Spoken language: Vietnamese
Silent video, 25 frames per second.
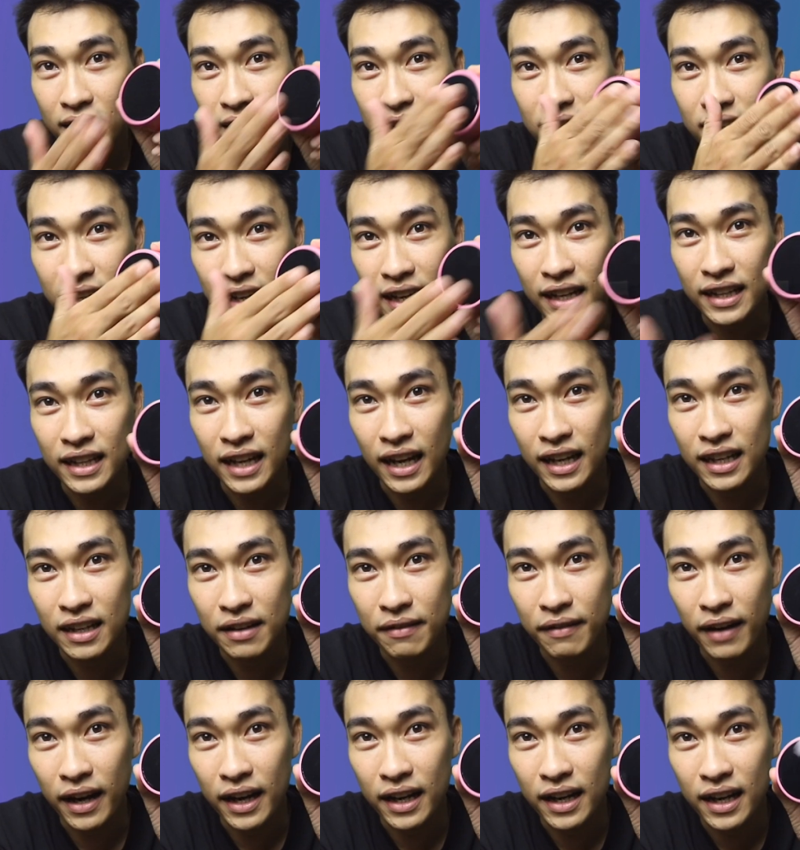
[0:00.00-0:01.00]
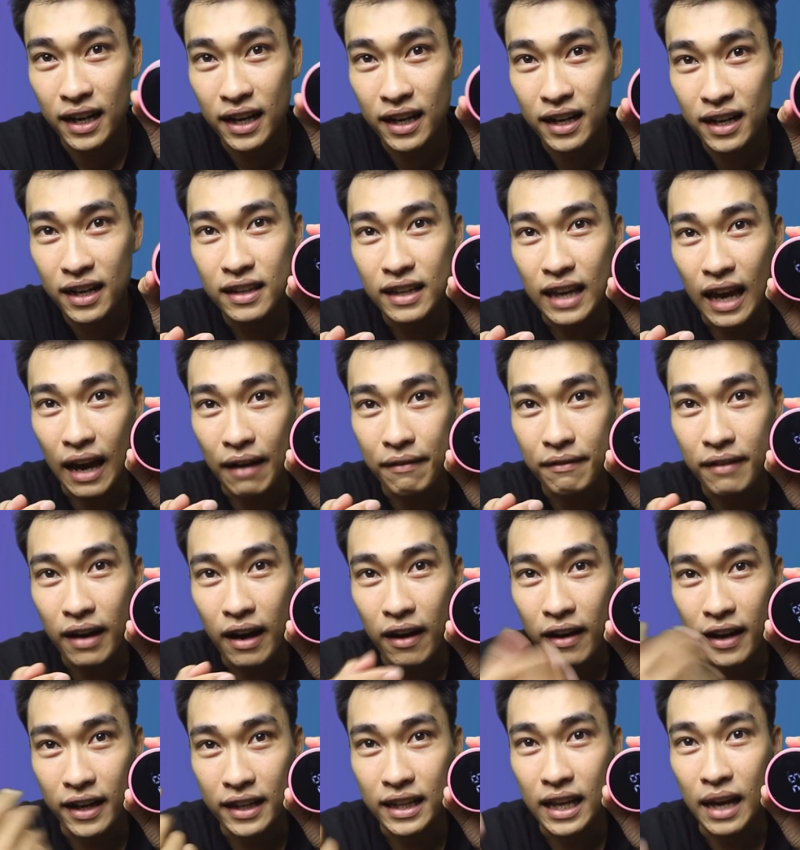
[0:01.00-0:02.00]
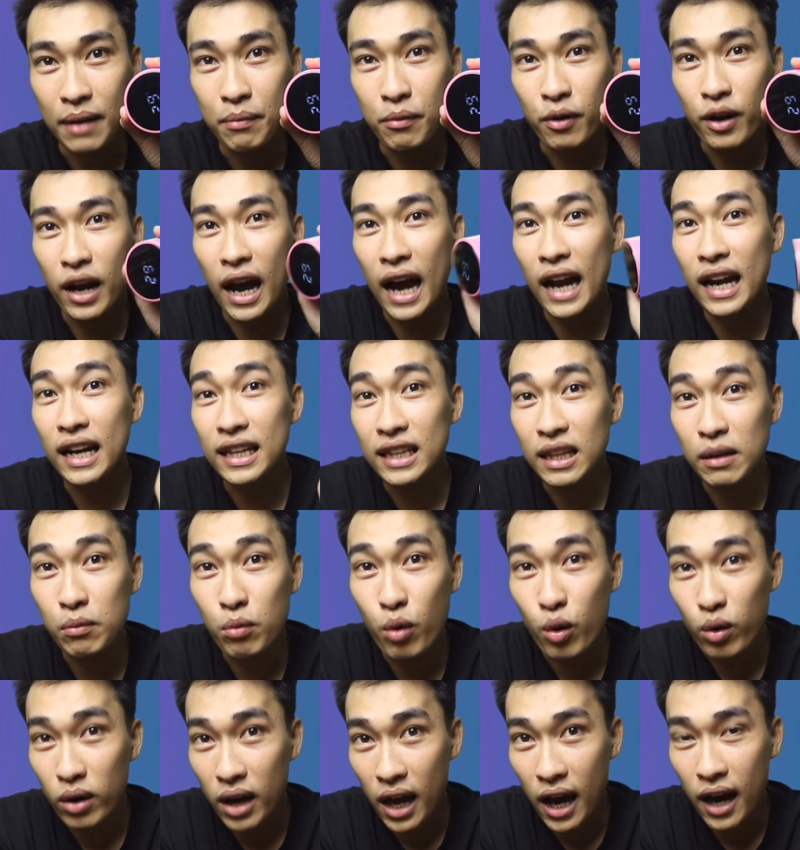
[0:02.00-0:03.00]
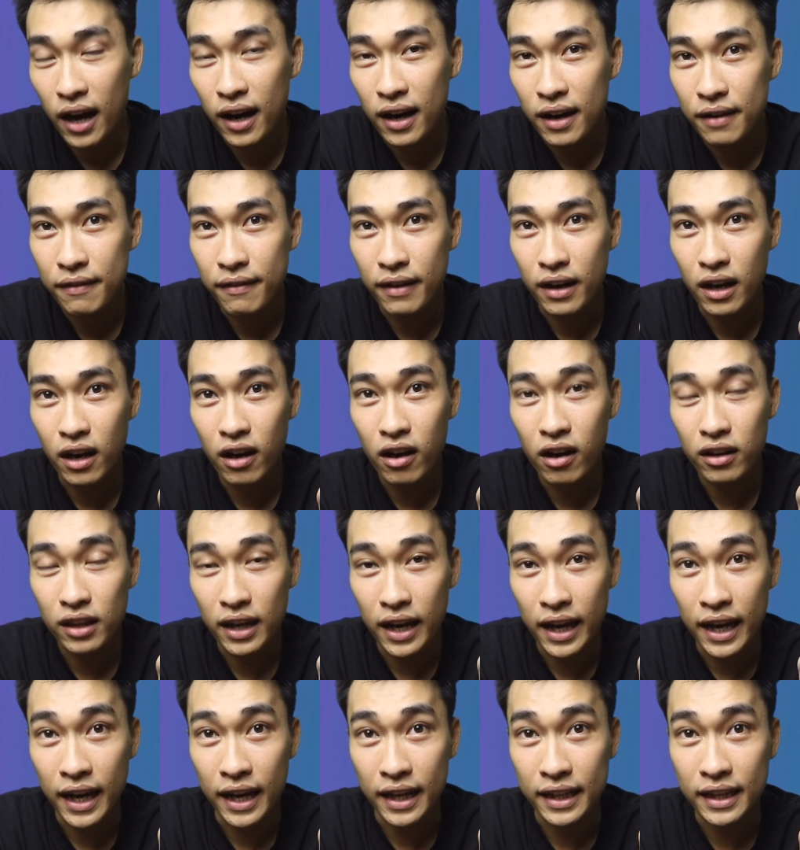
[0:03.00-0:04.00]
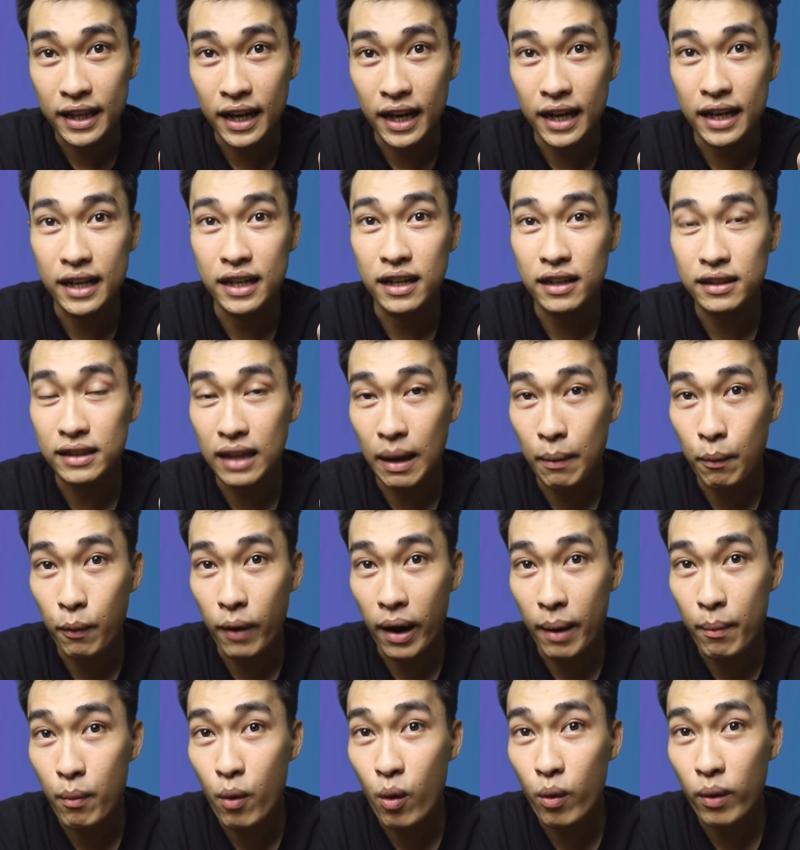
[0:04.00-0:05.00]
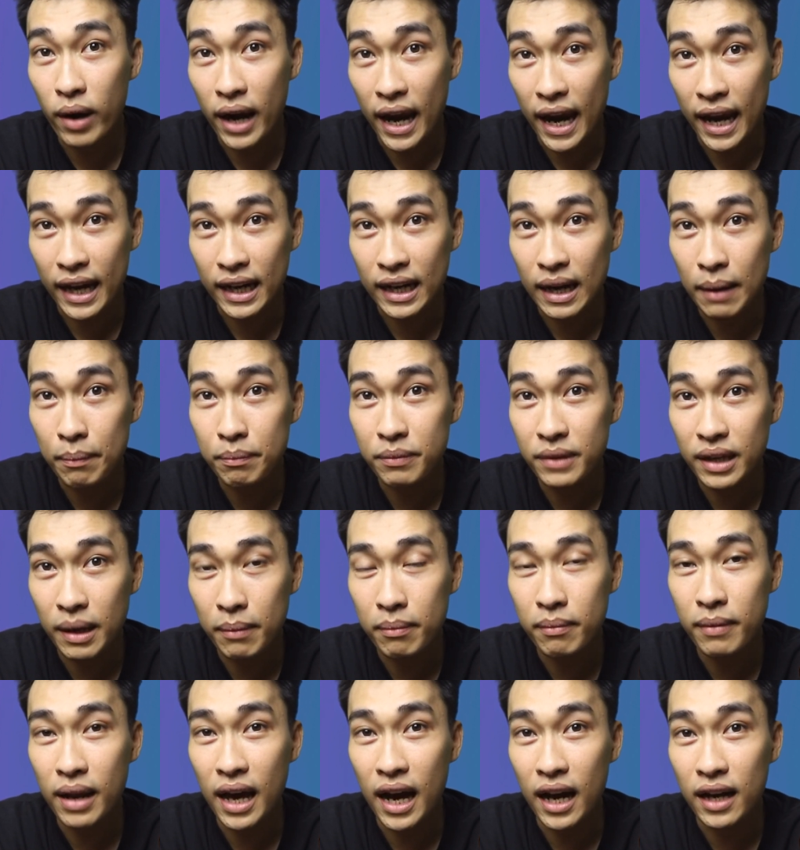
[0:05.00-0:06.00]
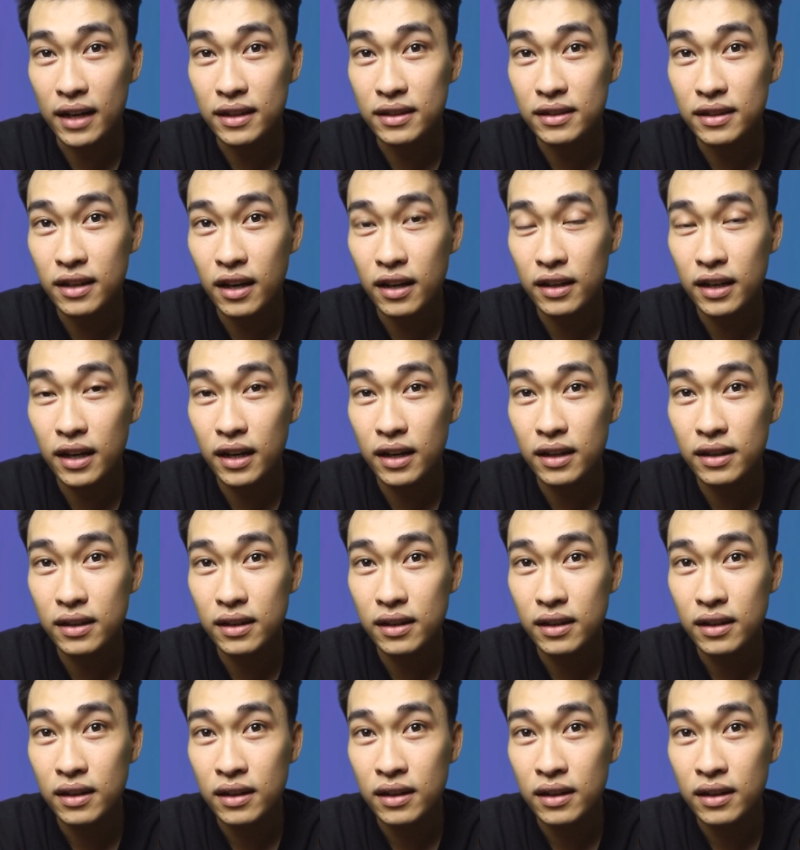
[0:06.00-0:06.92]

Cứ hiển thị như vậy nè, chạm vào hiển thị một cái là tính một lần, và nó có thể hiển thị được tầm khoảng 1.500 lần cho đến